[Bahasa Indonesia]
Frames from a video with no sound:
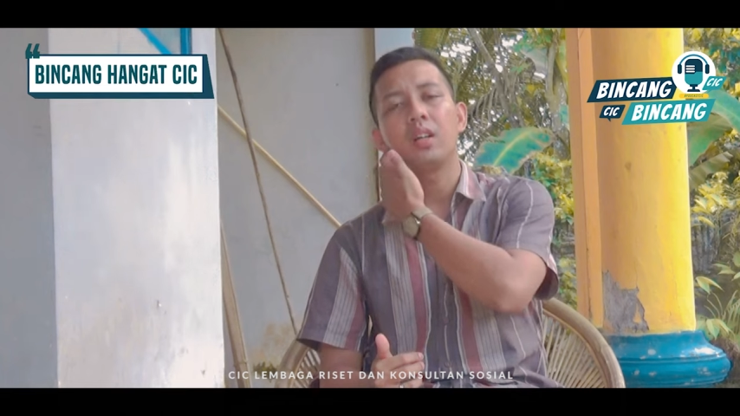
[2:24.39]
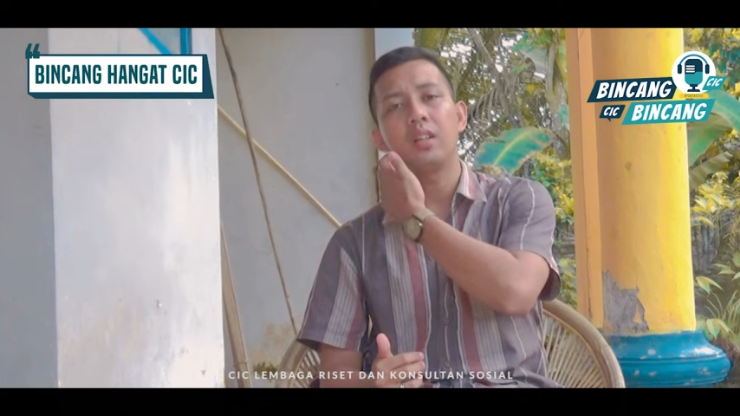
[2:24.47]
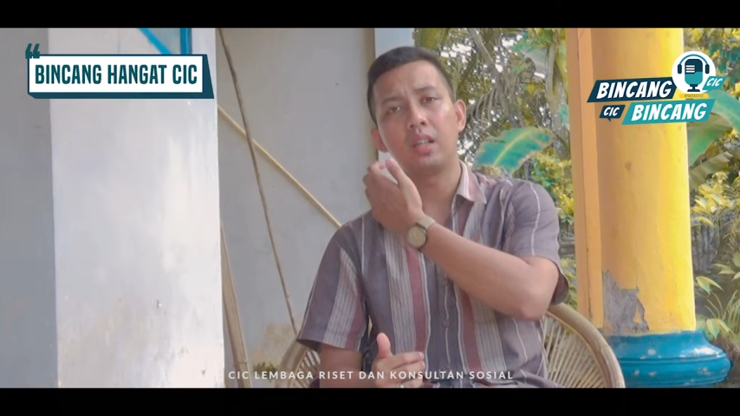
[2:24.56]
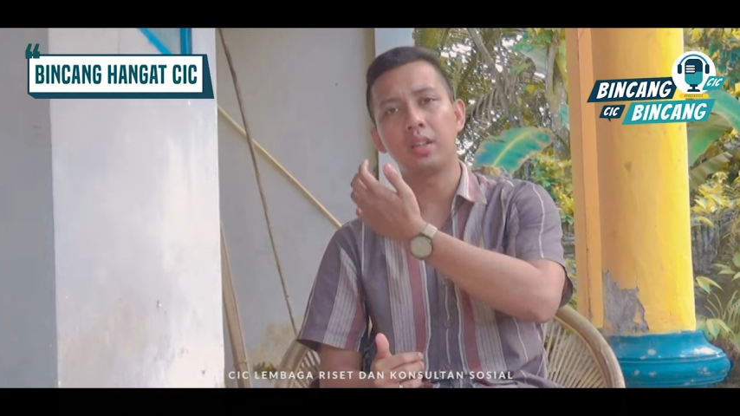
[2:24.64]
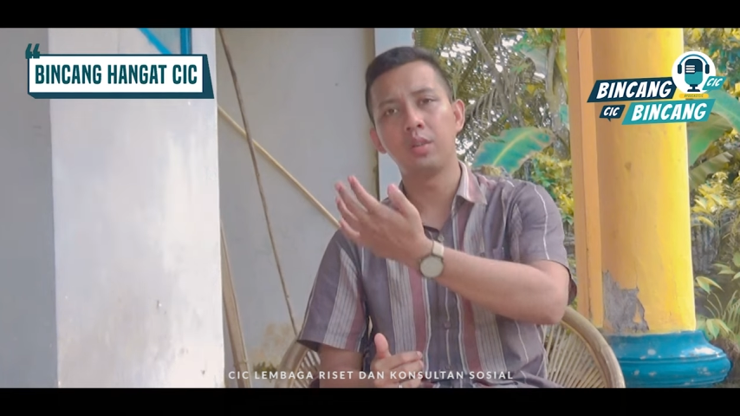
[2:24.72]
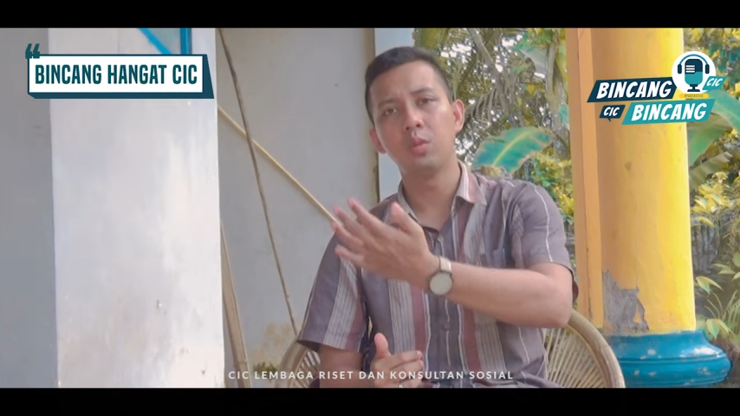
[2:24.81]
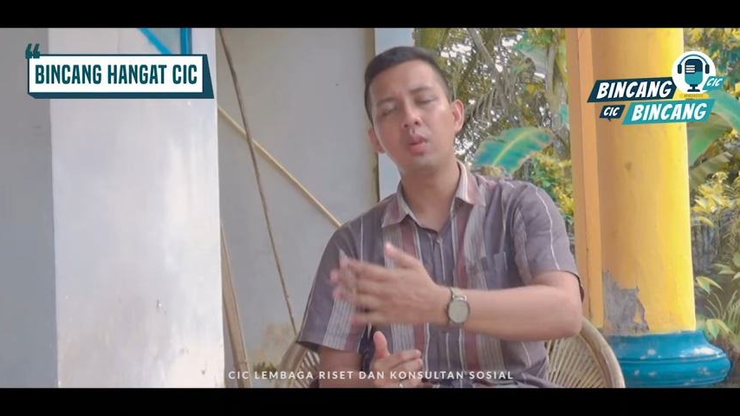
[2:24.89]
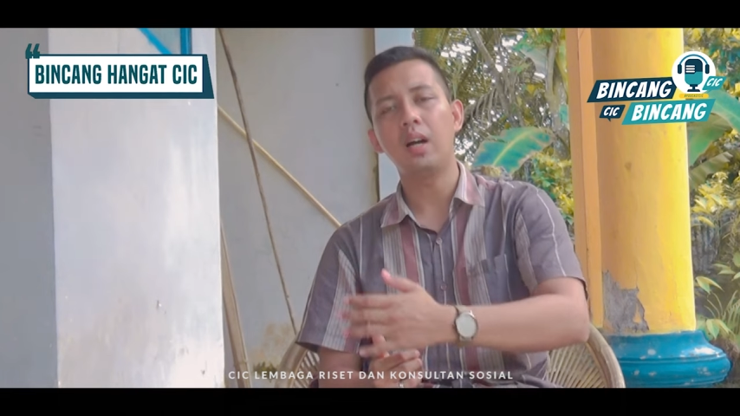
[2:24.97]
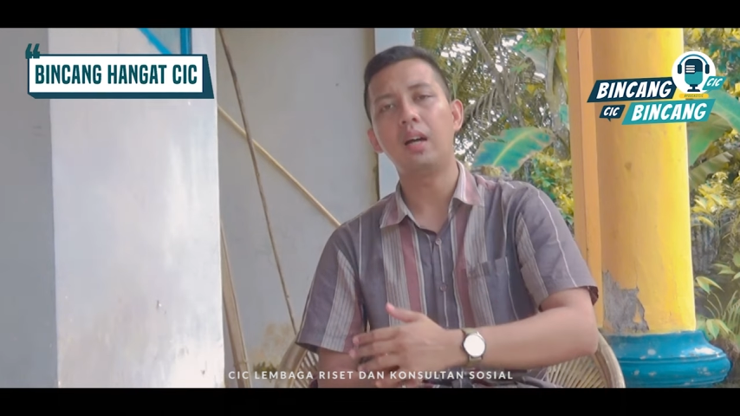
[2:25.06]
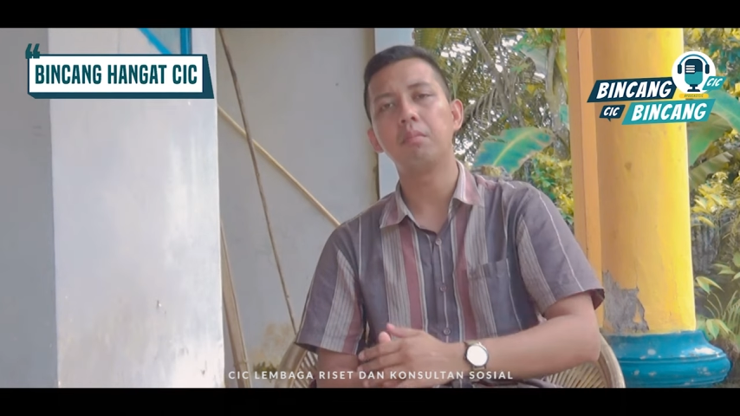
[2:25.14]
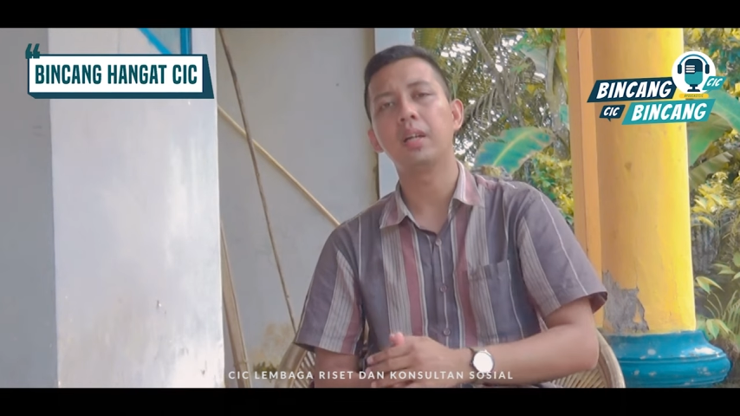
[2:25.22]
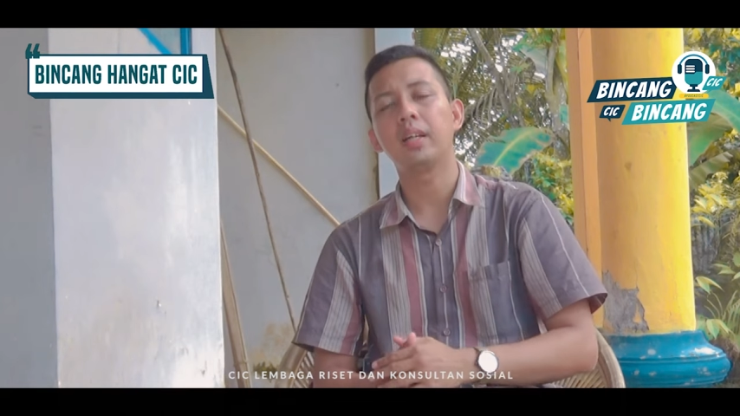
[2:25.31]
Yang
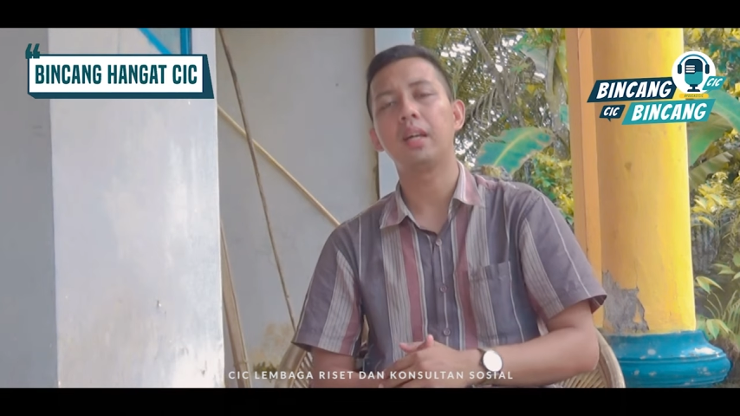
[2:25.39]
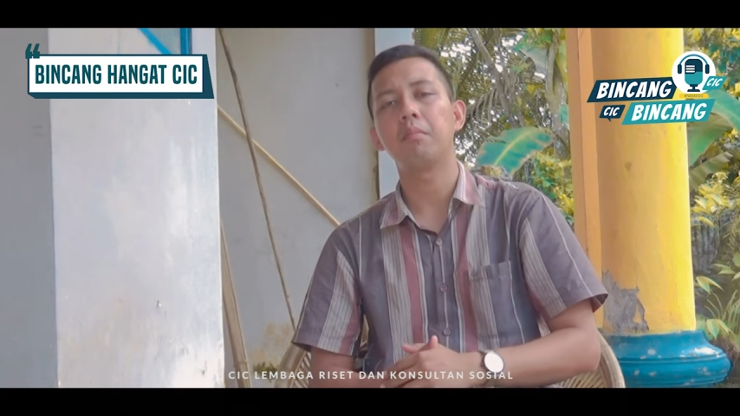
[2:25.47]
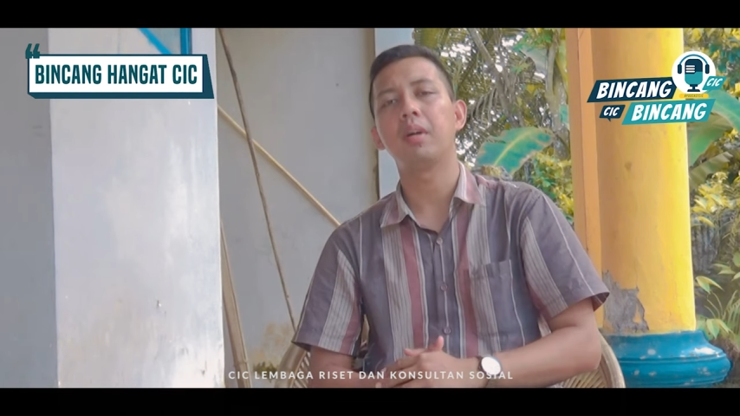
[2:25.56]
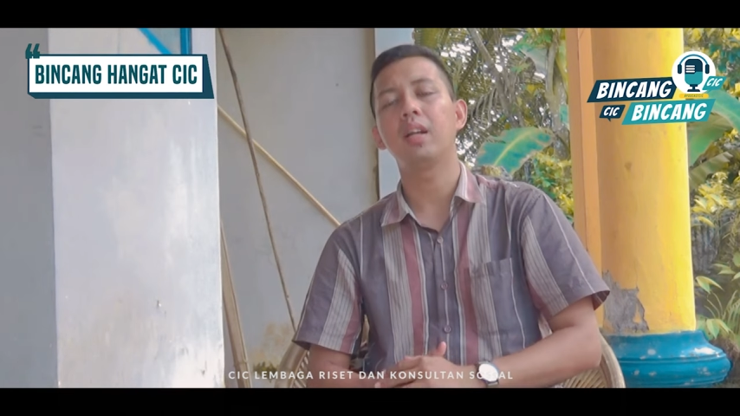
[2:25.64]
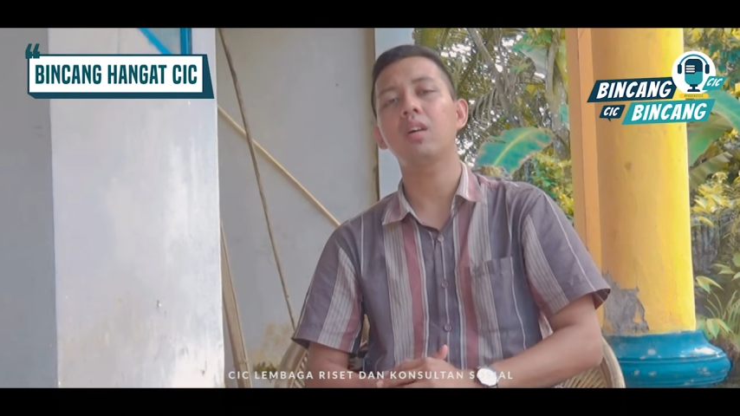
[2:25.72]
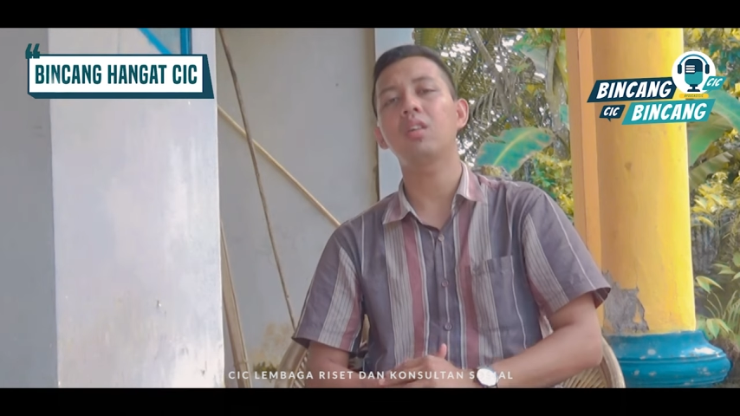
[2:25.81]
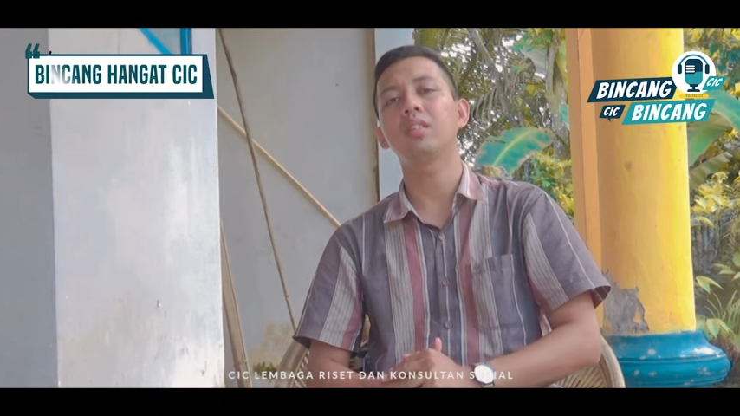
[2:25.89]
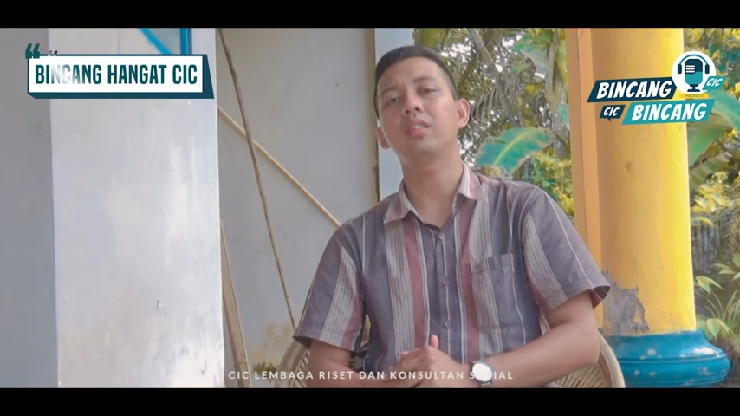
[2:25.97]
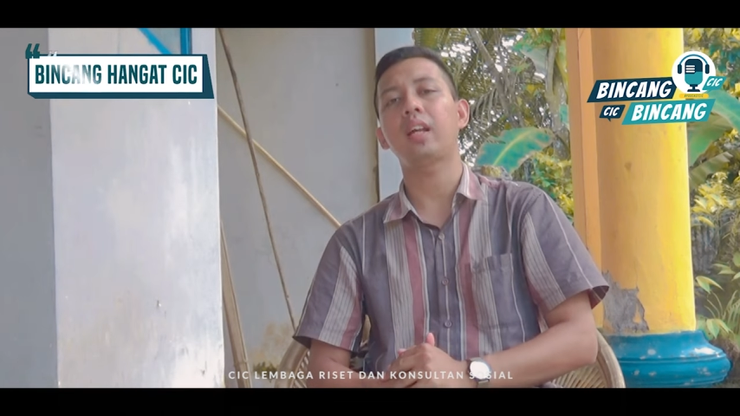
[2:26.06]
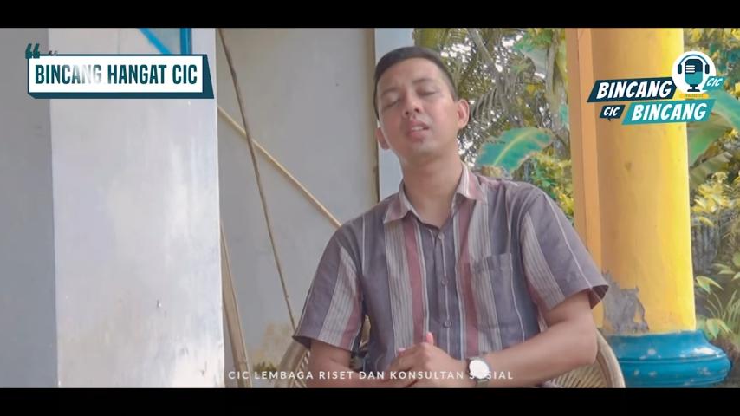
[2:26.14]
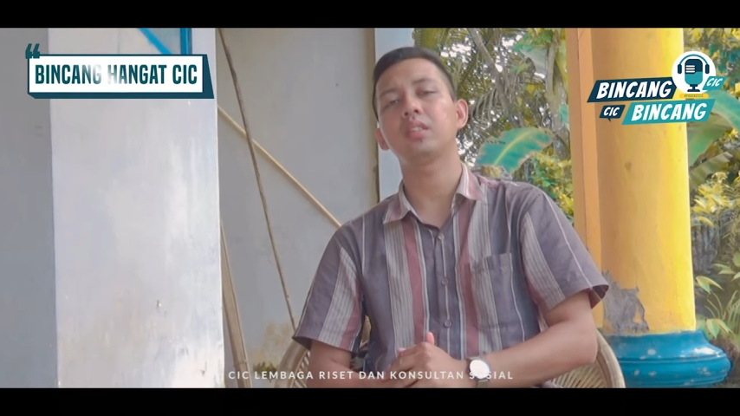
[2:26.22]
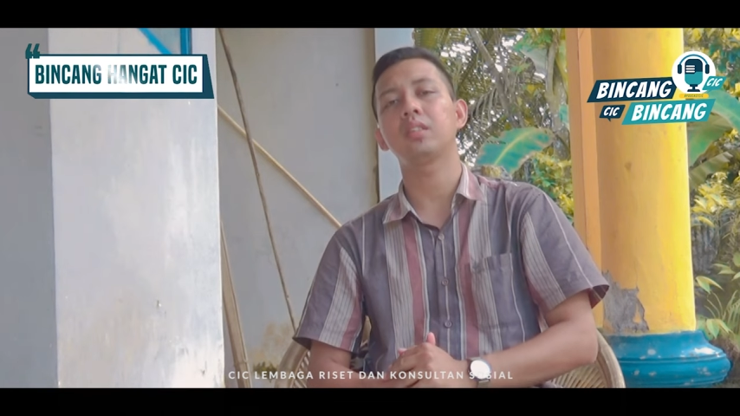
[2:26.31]
kedua, bagaimana
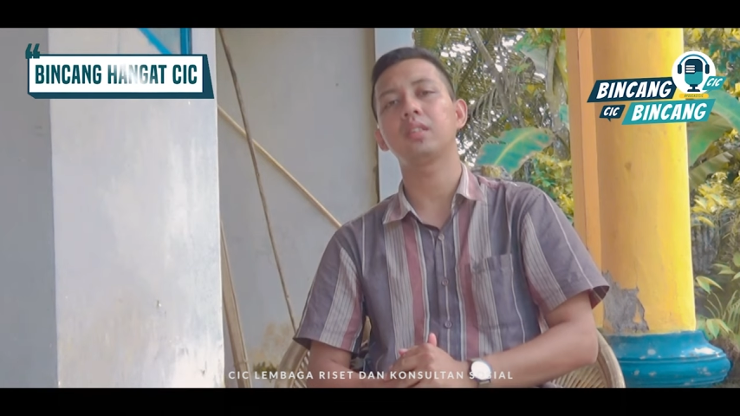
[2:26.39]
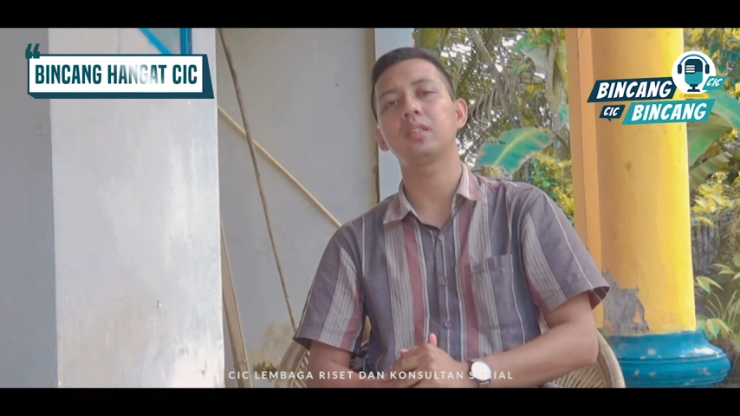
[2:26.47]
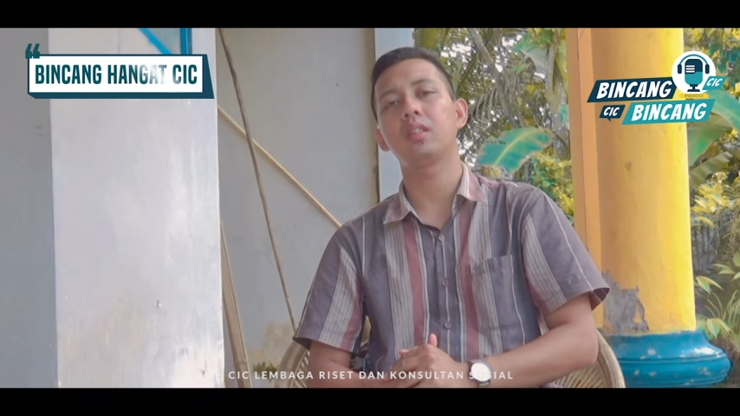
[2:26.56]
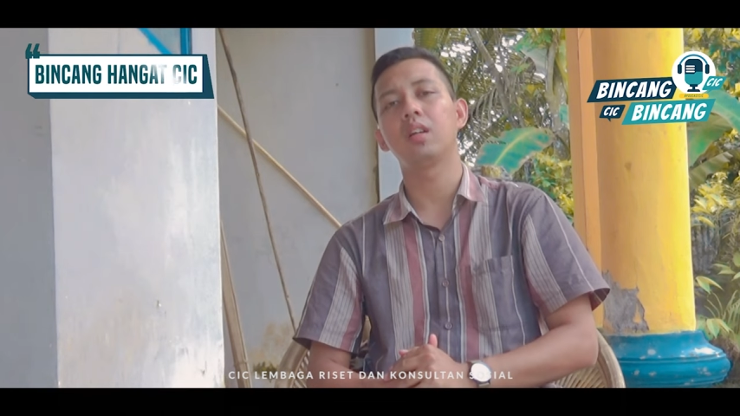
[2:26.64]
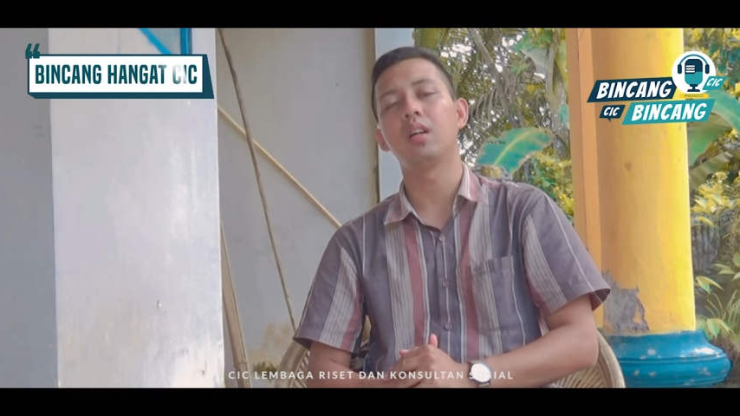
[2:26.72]
konteks